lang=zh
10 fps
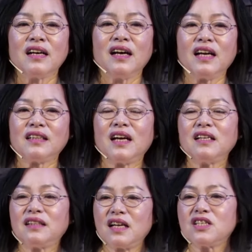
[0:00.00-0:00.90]
哎，但
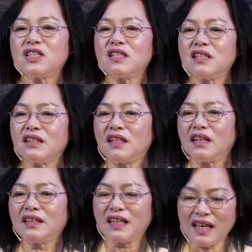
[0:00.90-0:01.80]
但是
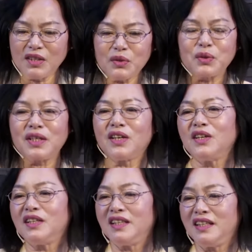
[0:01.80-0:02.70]
当大家都觉得
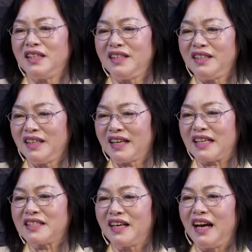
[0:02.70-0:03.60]
应应该
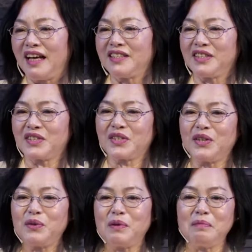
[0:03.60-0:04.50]
生孩子的时
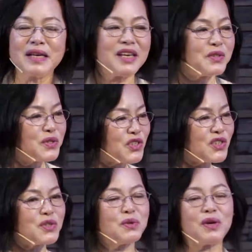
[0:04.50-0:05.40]
候，我们也去
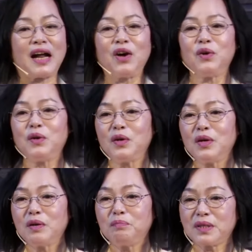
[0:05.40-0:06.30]
试过，然后
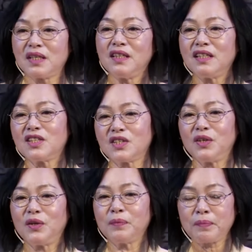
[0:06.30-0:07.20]
不成的时
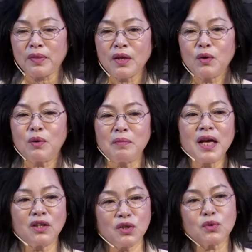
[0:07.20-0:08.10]
候。我们
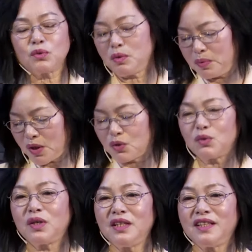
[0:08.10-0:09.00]
俩都属于比较
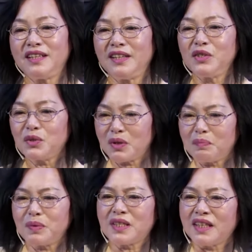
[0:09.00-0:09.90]
顺利的人，就觉得
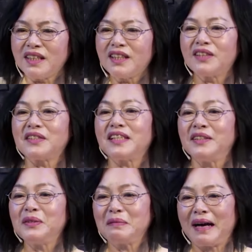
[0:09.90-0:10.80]
不成一定要成，
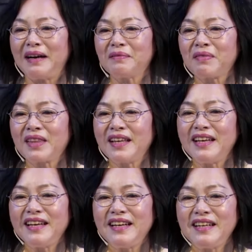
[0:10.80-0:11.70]
对吧？
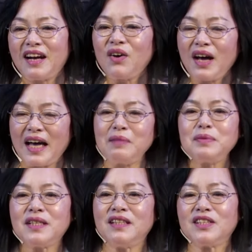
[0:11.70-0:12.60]
然后还不
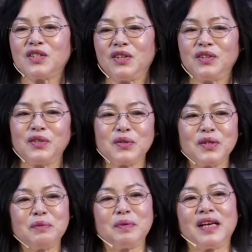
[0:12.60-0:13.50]
成的时候，最
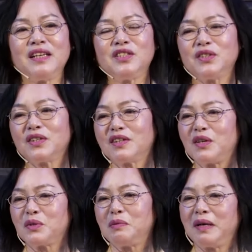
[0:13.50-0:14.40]
后别人就告
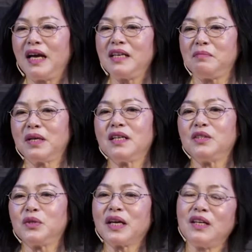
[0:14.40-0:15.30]
诉我们：“哎，你们可以
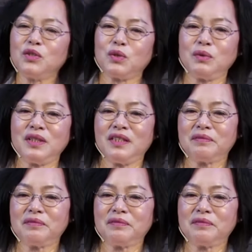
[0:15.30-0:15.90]
去看中医，